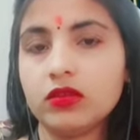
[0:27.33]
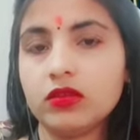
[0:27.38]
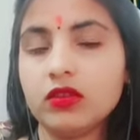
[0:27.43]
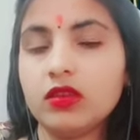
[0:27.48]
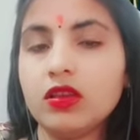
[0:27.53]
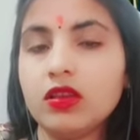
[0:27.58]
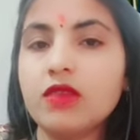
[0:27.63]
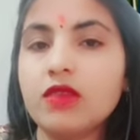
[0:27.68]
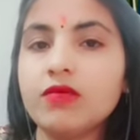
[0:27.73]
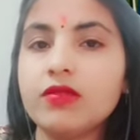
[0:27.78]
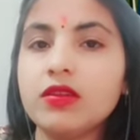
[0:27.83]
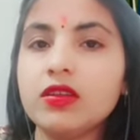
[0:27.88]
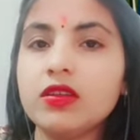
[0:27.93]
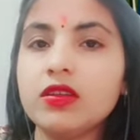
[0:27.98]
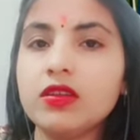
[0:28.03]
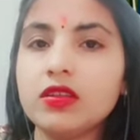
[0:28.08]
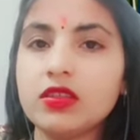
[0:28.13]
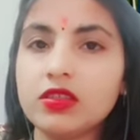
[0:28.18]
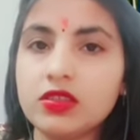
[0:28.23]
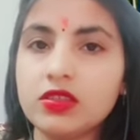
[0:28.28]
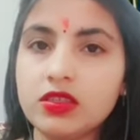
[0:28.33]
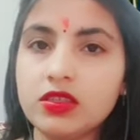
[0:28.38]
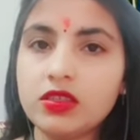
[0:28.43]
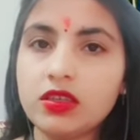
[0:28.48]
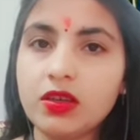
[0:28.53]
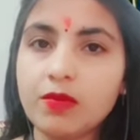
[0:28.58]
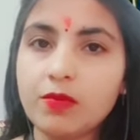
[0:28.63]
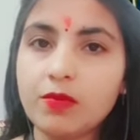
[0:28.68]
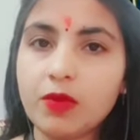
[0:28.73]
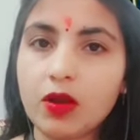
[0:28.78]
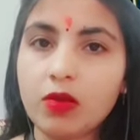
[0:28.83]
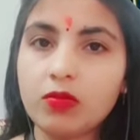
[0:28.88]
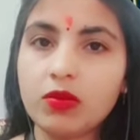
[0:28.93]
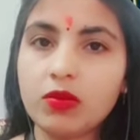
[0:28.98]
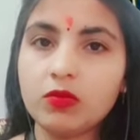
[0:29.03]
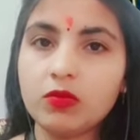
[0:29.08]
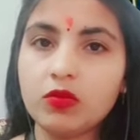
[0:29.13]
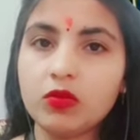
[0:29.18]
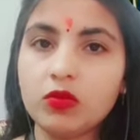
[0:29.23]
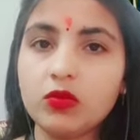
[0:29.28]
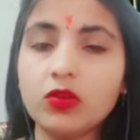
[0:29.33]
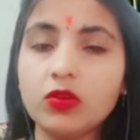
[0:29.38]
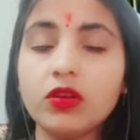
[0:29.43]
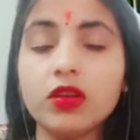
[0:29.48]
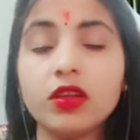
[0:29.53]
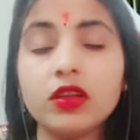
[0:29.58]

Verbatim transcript: या फिर ईचिंग की प्रॉब्लम हो